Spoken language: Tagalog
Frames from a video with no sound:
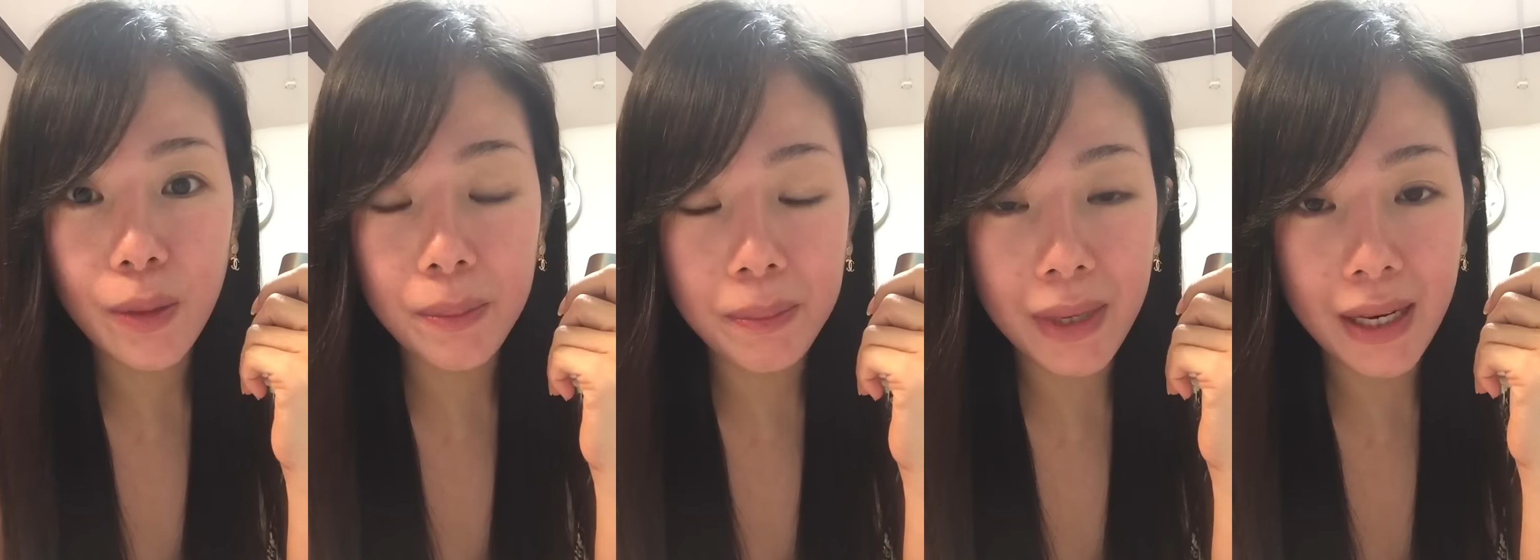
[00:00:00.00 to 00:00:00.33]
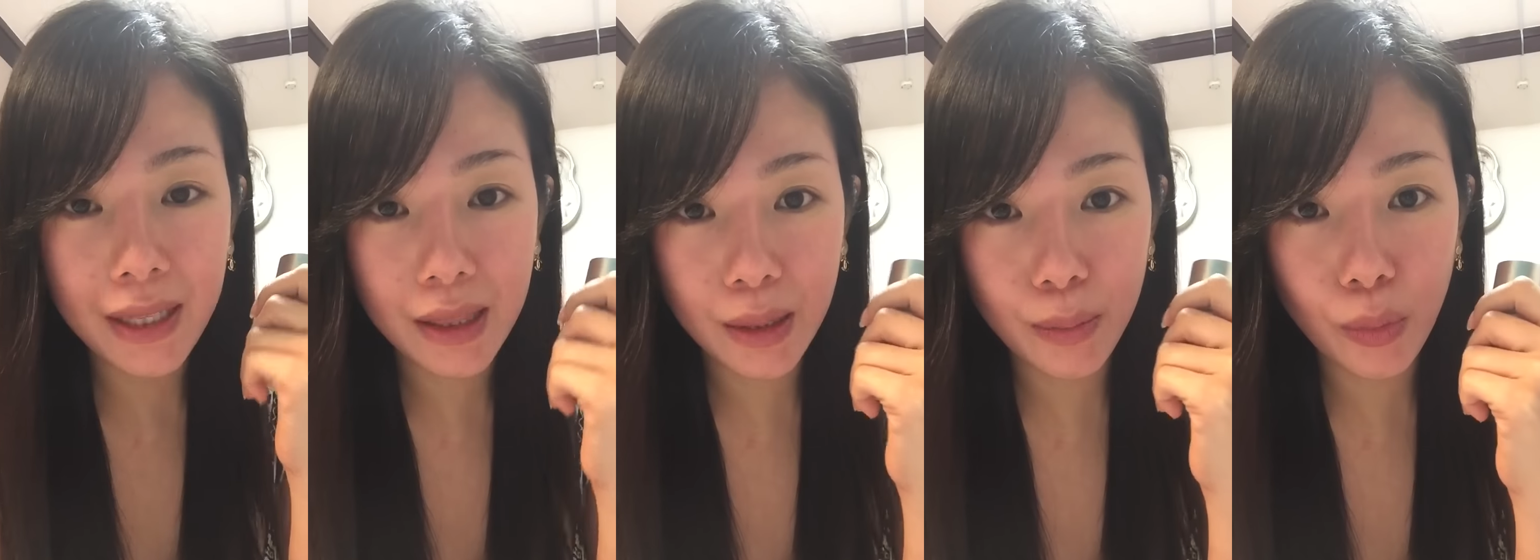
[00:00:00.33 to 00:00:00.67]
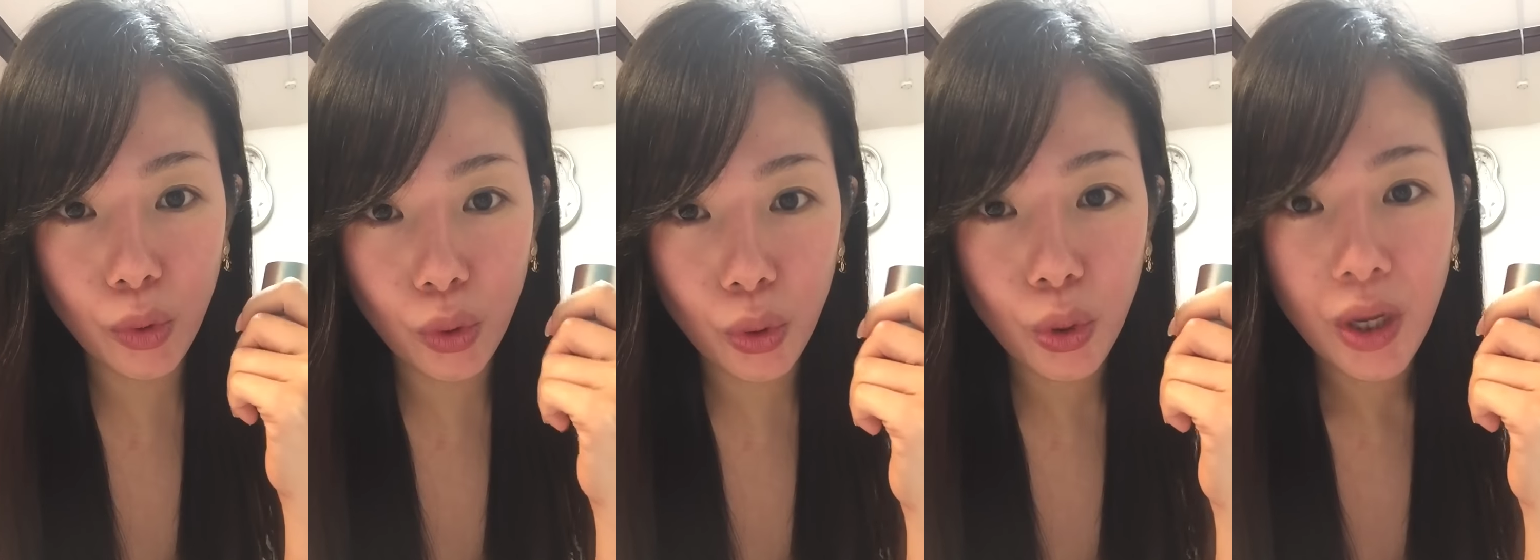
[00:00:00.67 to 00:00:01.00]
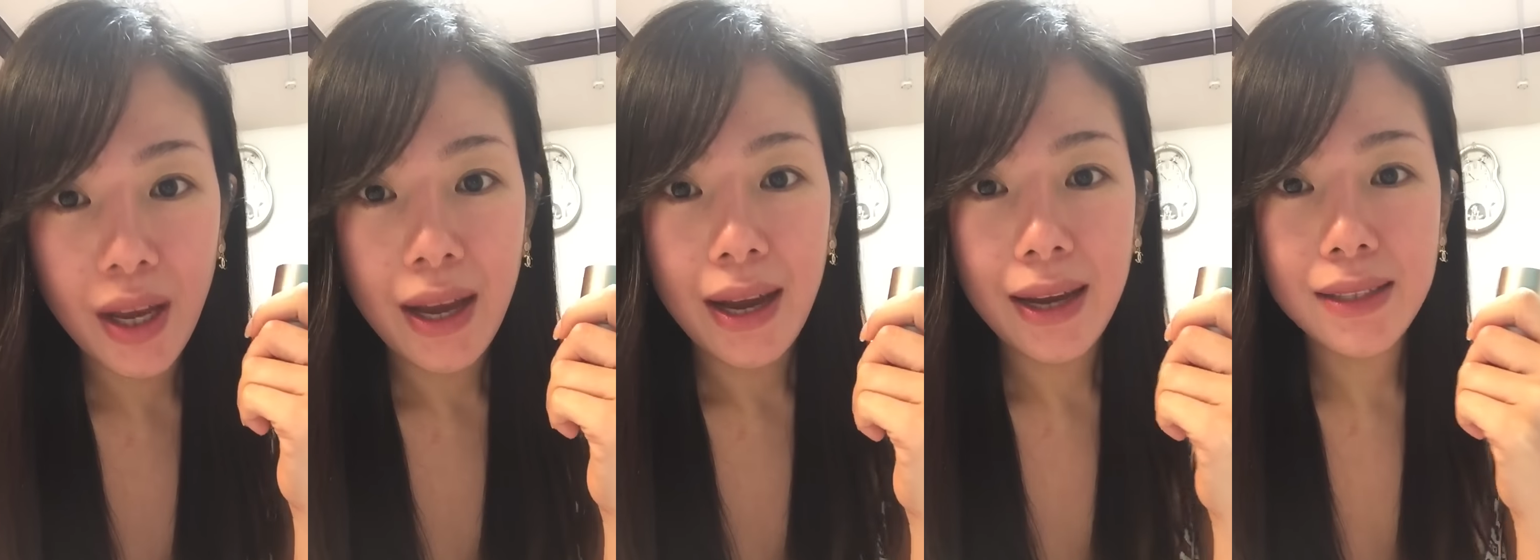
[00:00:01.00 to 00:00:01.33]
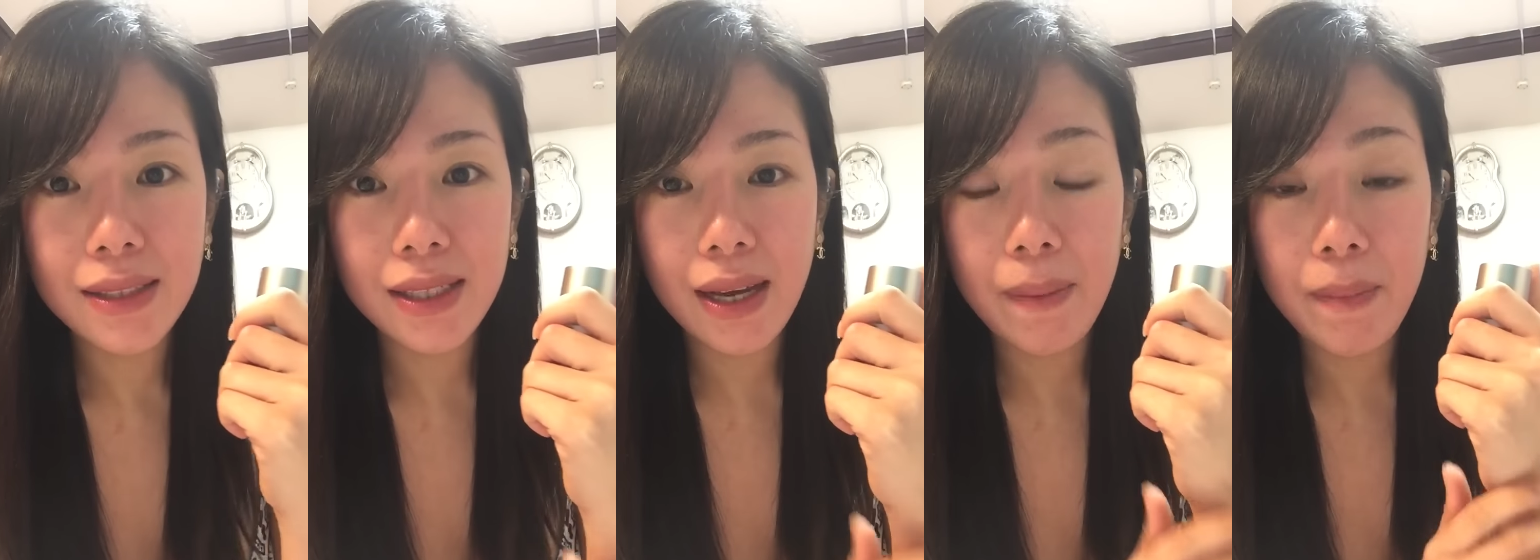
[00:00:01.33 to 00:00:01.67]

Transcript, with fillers: yung balat mo, at saka